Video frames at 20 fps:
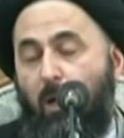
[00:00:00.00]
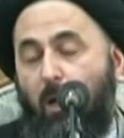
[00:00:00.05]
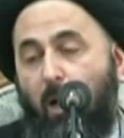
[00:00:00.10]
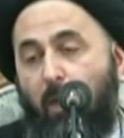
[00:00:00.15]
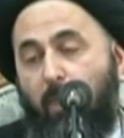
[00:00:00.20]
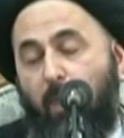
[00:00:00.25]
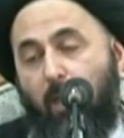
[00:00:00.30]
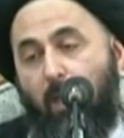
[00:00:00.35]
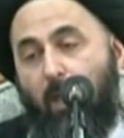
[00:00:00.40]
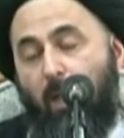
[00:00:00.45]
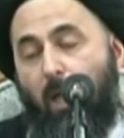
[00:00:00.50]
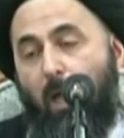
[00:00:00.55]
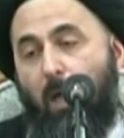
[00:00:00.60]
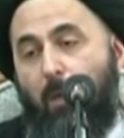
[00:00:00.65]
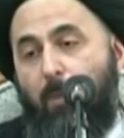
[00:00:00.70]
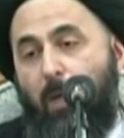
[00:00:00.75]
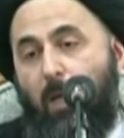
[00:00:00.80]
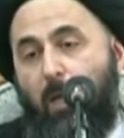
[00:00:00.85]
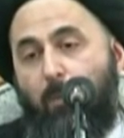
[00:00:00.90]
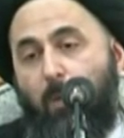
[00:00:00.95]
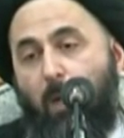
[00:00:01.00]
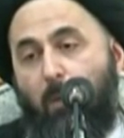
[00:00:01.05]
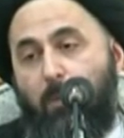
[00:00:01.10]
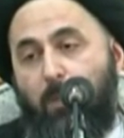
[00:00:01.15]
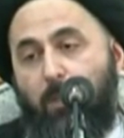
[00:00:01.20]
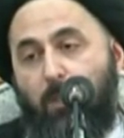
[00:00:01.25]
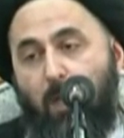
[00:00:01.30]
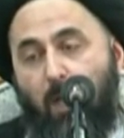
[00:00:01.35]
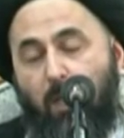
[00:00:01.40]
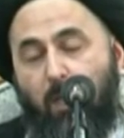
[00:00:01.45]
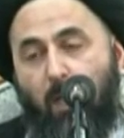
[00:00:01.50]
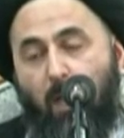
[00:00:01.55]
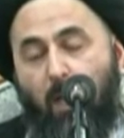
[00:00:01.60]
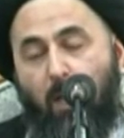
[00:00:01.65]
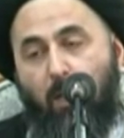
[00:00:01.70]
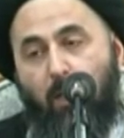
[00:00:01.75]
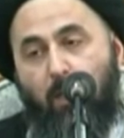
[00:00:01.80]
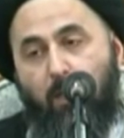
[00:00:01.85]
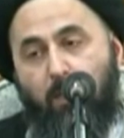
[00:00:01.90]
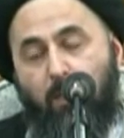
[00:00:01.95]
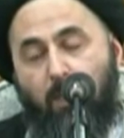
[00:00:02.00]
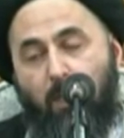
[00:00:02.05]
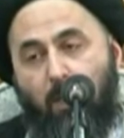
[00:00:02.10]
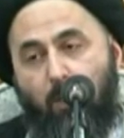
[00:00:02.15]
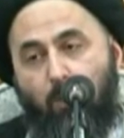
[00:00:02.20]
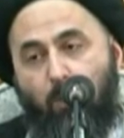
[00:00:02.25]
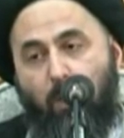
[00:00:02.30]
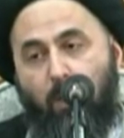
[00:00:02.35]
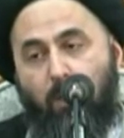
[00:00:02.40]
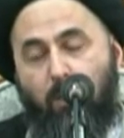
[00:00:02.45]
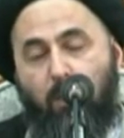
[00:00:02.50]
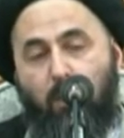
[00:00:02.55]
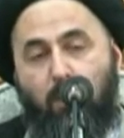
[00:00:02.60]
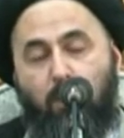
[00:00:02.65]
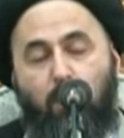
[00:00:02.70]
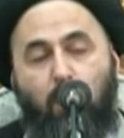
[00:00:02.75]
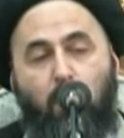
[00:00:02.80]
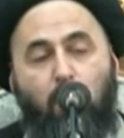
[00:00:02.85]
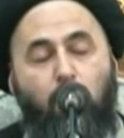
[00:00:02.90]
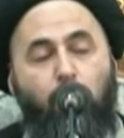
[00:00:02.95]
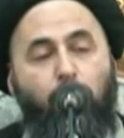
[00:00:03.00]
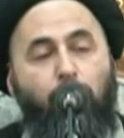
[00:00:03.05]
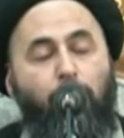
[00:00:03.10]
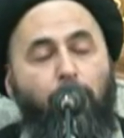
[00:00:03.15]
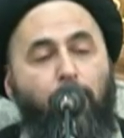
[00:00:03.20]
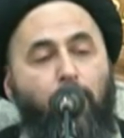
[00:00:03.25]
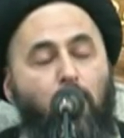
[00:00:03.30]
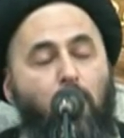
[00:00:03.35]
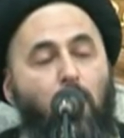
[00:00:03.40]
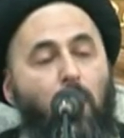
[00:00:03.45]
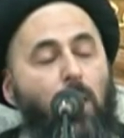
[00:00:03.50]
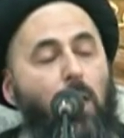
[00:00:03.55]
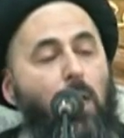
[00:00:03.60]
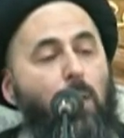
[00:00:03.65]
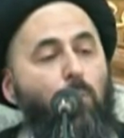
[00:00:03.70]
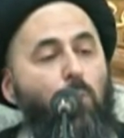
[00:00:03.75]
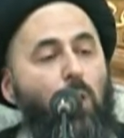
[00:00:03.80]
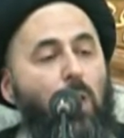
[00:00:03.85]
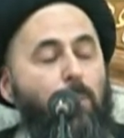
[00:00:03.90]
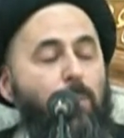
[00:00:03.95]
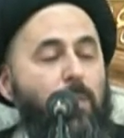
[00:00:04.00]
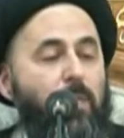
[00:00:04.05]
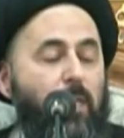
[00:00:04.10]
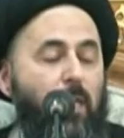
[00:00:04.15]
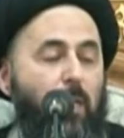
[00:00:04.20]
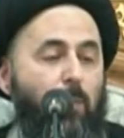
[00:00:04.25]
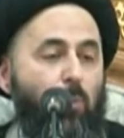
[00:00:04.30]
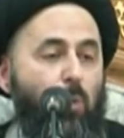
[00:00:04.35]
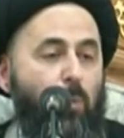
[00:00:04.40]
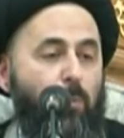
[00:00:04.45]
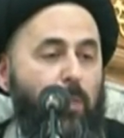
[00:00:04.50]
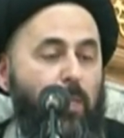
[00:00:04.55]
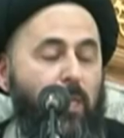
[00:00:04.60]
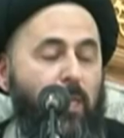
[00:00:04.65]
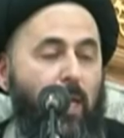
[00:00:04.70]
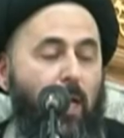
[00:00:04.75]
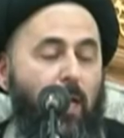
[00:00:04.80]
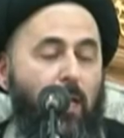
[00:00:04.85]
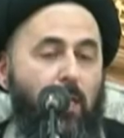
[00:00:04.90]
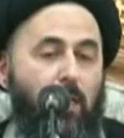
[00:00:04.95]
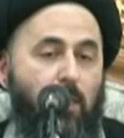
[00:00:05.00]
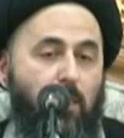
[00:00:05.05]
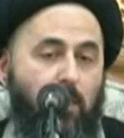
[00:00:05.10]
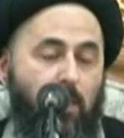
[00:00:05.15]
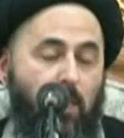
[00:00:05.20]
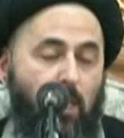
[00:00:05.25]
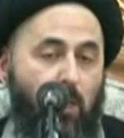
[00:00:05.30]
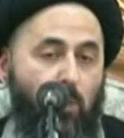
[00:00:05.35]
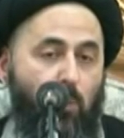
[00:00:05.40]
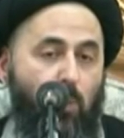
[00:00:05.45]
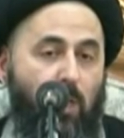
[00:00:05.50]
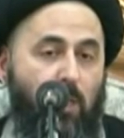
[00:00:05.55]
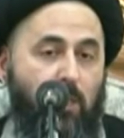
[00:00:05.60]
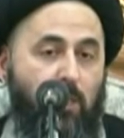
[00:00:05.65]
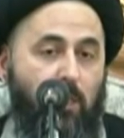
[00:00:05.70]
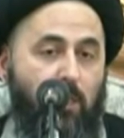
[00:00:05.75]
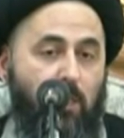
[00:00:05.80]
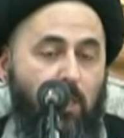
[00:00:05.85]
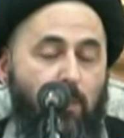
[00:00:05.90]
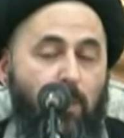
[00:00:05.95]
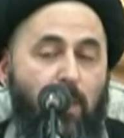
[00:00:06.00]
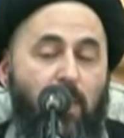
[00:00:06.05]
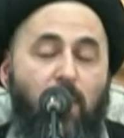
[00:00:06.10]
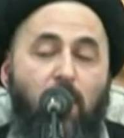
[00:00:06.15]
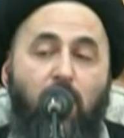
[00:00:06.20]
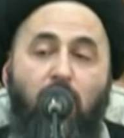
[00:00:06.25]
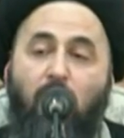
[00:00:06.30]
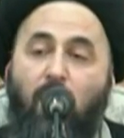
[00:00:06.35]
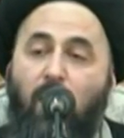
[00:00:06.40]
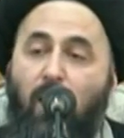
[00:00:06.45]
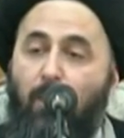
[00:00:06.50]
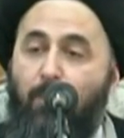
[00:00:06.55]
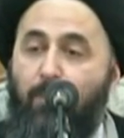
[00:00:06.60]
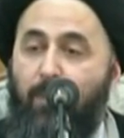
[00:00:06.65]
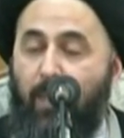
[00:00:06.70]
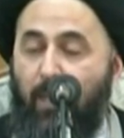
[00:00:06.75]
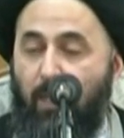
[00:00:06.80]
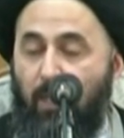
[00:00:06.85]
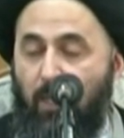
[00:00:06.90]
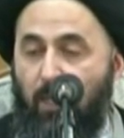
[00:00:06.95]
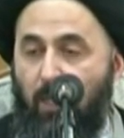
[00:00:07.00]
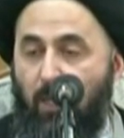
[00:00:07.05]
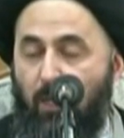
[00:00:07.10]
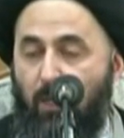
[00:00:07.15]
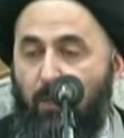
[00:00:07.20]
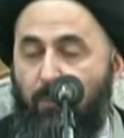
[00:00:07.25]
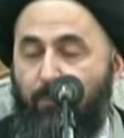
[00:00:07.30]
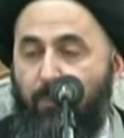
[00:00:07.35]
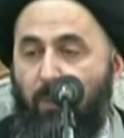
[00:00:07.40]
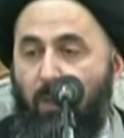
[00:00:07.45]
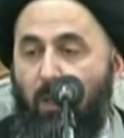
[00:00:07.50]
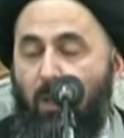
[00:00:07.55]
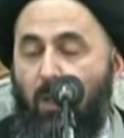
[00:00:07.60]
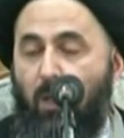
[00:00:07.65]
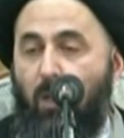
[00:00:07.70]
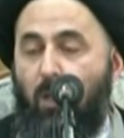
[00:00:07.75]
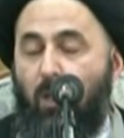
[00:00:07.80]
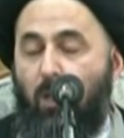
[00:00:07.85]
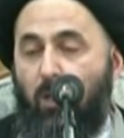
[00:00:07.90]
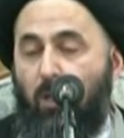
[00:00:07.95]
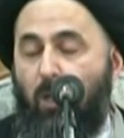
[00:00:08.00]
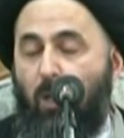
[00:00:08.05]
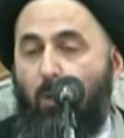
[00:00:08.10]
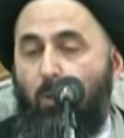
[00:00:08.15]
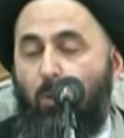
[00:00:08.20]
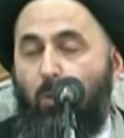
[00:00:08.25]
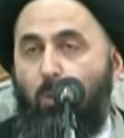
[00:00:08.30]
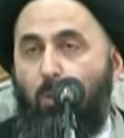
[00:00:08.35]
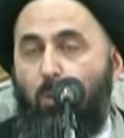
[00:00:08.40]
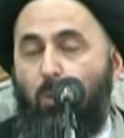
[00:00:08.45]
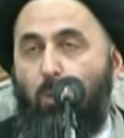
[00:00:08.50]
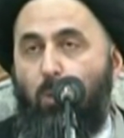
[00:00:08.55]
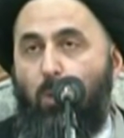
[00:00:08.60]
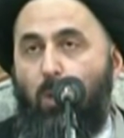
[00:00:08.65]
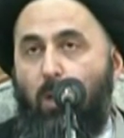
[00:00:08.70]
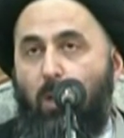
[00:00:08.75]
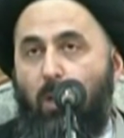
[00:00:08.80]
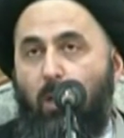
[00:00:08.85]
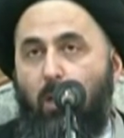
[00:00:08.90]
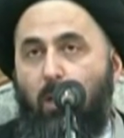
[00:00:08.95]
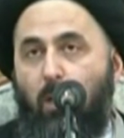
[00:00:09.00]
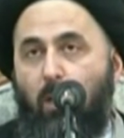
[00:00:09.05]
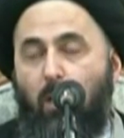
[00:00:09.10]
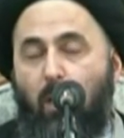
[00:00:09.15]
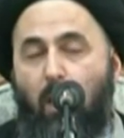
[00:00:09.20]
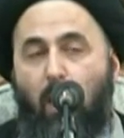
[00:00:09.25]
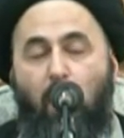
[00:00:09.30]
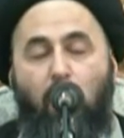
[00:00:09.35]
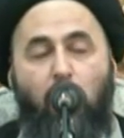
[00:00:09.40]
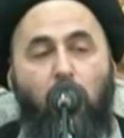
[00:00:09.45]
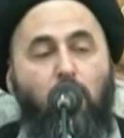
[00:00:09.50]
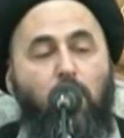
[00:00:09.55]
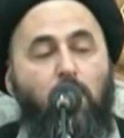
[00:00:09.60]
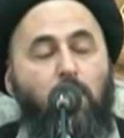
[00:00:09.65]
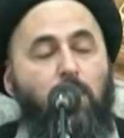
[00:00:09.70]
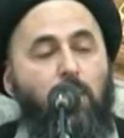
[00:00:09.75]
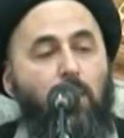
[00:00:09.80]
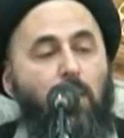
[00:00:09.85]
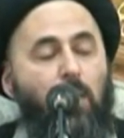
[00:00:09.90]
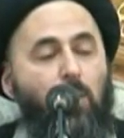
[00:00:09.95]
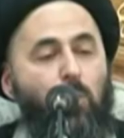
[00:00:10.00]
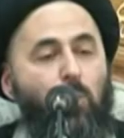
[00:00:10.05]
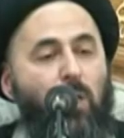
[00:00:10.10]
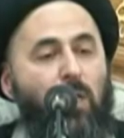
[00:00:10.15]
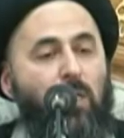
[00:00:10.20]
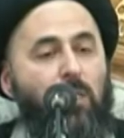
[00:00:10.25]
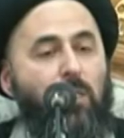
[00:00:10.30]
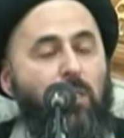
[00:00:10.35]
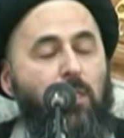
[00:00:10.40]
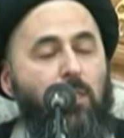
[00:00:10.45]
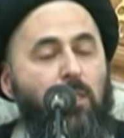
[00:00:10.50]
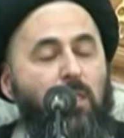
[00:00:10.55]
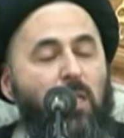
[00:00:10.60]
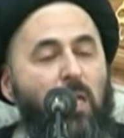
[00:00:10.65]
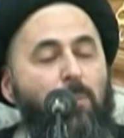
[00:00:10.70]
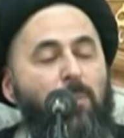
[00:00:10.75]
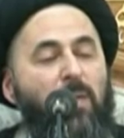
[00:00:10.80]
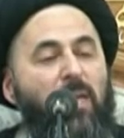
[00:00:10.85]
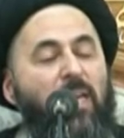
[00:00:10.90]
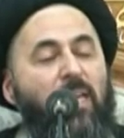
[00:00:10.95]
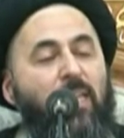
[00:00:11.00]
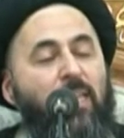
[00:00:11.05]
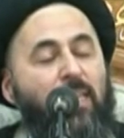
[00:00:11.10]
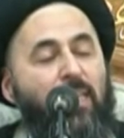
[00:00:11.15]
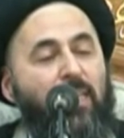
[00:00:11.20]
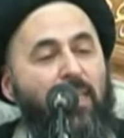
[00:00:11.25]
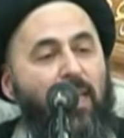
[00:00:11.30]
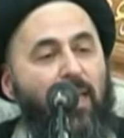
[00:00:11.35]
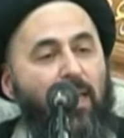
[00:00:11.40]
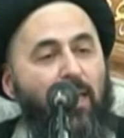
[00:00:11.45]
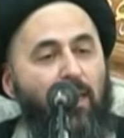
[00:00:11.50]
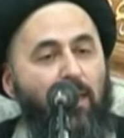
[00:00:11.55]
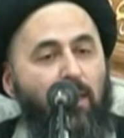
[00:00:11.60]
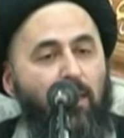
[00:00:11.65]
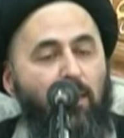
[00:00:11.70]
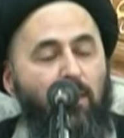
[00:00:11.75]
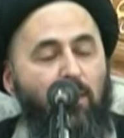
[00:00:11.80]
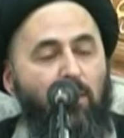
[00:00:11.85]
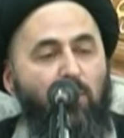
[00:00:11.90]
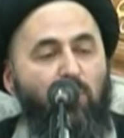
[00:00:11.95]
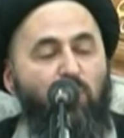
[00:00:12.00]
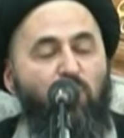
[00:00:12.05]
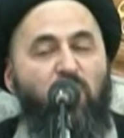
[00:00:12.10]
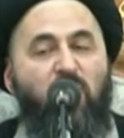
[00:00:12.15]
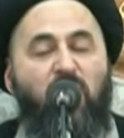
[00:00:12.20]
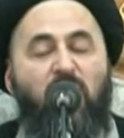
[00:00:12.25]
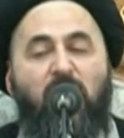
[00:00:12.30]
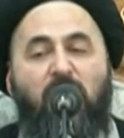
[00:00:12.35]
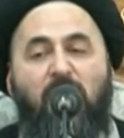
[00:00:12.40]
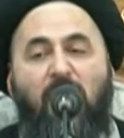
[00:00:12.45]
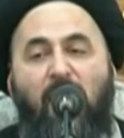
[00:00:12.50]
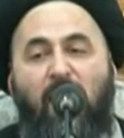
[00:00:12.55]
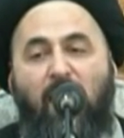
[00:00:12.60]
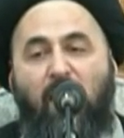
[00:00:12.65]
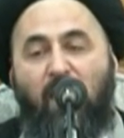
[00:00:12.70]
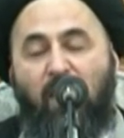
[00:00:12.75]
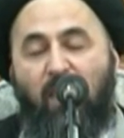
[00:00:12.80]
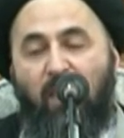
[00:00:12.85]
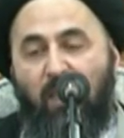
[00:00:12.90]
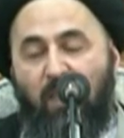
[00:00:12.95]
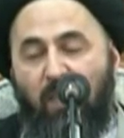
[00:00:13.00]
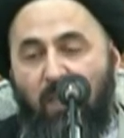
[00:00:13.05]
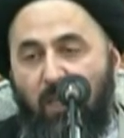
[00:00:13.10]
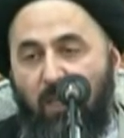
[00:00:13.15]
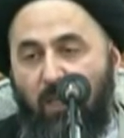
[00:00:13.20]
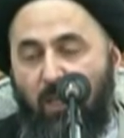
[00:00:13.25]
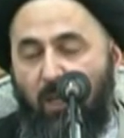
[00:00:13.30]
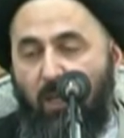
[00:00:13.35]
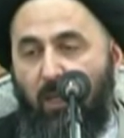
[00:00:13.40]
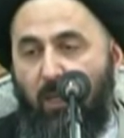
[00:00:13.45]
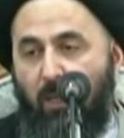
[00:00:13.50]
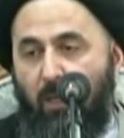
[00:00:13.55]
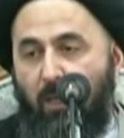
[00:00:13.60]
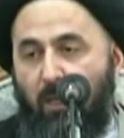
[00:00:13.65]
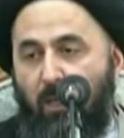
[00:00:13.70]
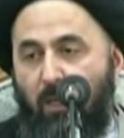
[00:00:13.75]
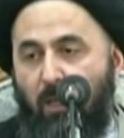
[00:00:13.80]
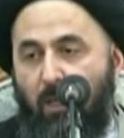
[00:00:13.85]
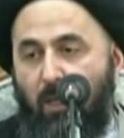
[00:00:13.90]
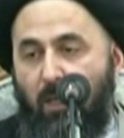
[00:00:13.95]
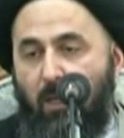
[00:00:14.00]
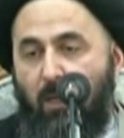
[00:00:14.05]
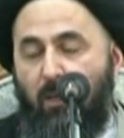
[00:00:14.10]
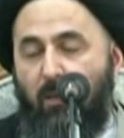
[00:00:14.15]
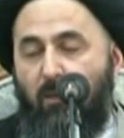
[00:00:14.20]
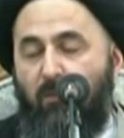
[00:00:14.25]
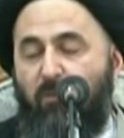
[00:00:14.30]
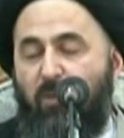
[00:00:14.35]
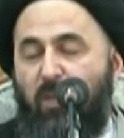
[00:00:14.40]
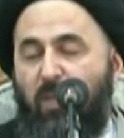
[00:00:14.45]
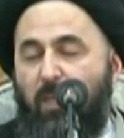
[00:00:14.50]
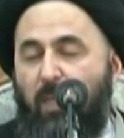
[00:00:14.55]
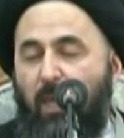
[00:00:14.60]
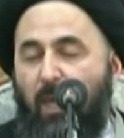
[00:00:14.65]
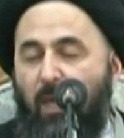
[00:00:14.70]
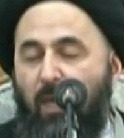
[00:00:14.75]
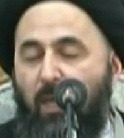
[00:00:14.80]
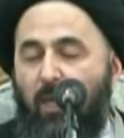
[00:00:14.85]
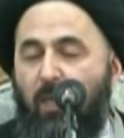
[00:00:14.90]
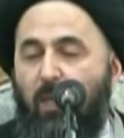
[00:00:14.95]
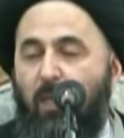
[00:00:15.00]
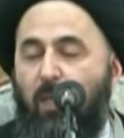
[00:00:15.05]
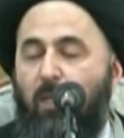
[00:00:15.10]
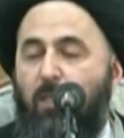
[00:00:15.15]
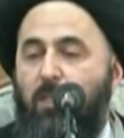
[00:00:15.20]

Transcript: هذا كلام الإمام الصادق عليه الصلاة والسلام كلام أمير المؤمنين عليه الصلاة والسلام أيضا كلام دقيق يقول عليه الصلاة والسلام إن في تأخير في تأخير